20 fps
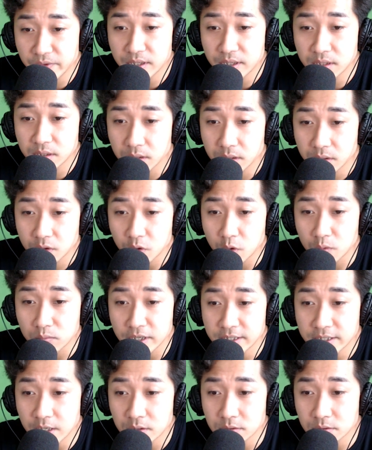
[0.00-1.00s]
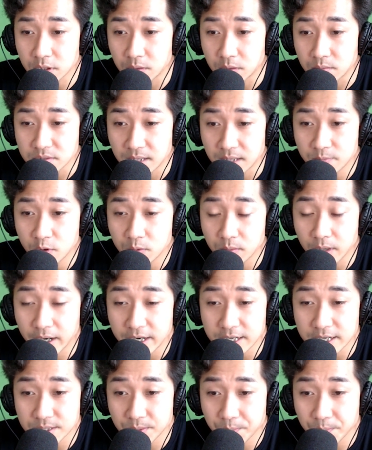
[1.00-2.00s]
người vi phạm khác biết.
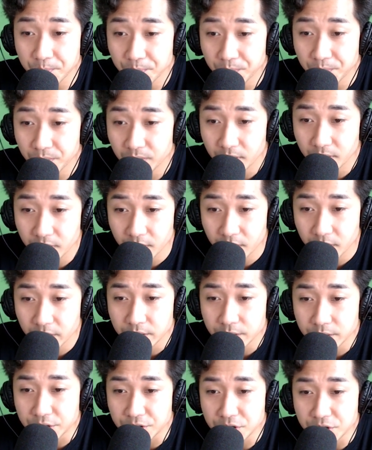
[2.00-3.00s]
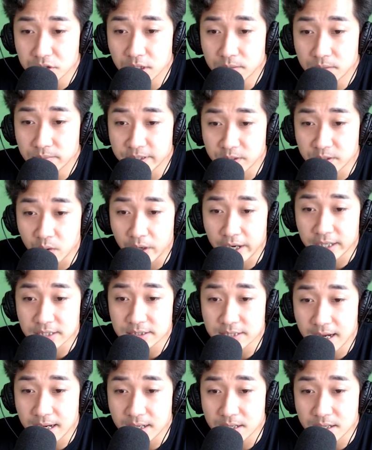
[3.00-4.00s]
Arkis là một trong những nhân viên
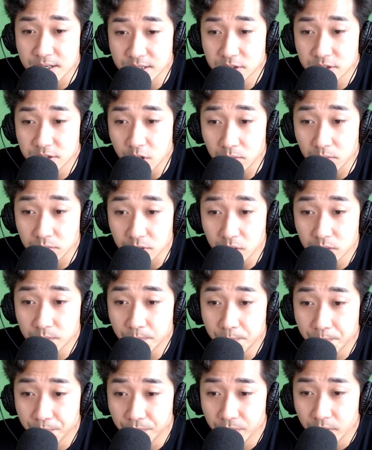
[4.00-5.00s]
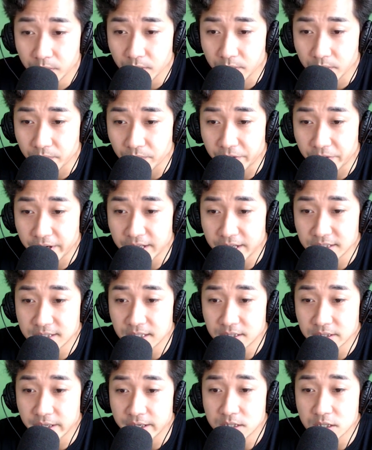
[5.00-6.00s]
cùng đi theo tổng giám mục Ace.
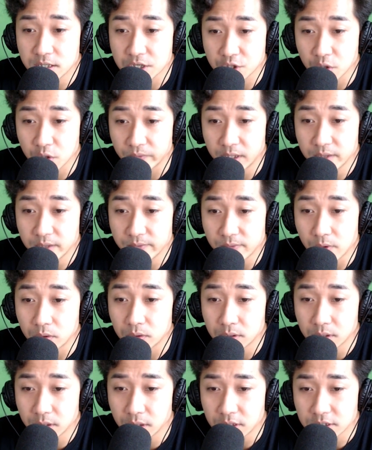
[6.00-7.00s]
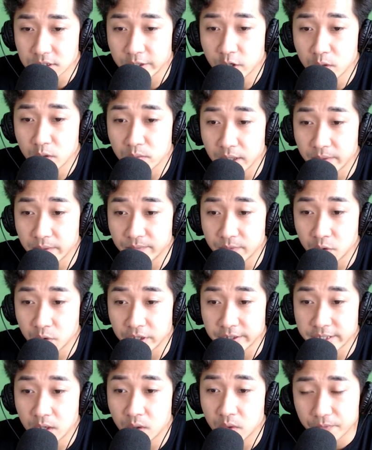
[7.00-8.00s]
Nhưng tâm tình của anh ta rất không tốt,
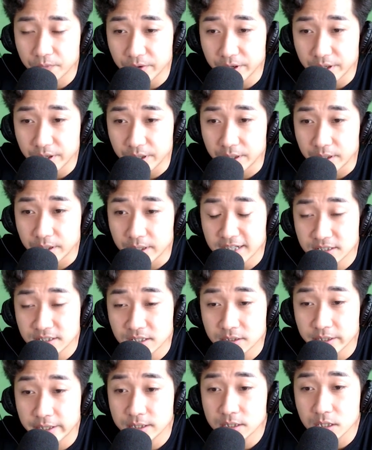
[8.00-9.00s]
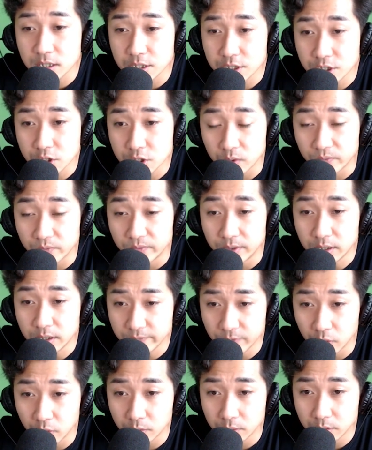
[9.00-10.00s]
vì anh ta thấy cửa
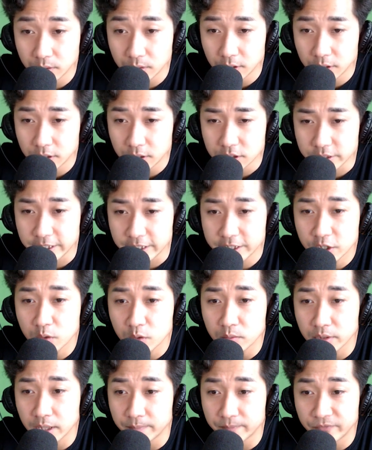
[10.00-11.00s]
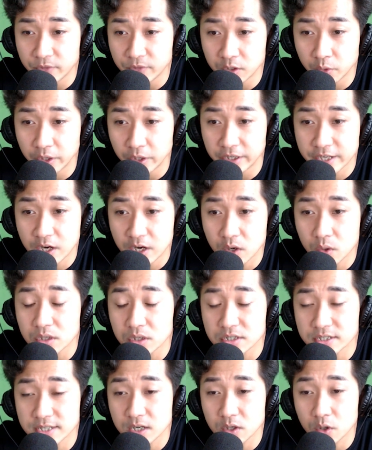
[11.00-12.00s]
sổ vỡ vụn, thấy đồng nghiệp vừa đuổi
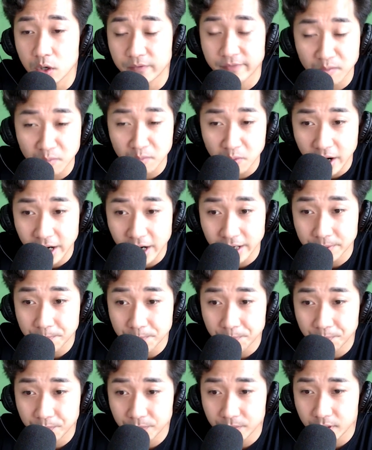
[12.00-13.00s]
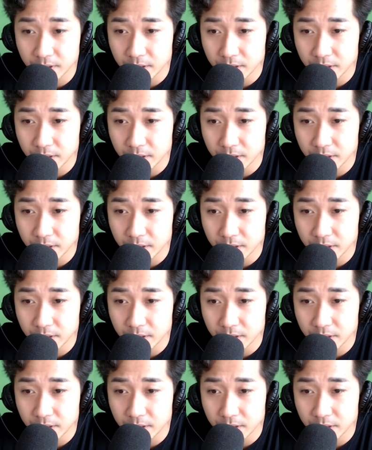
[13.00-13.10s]
theo ra khỏi phòng ngoài.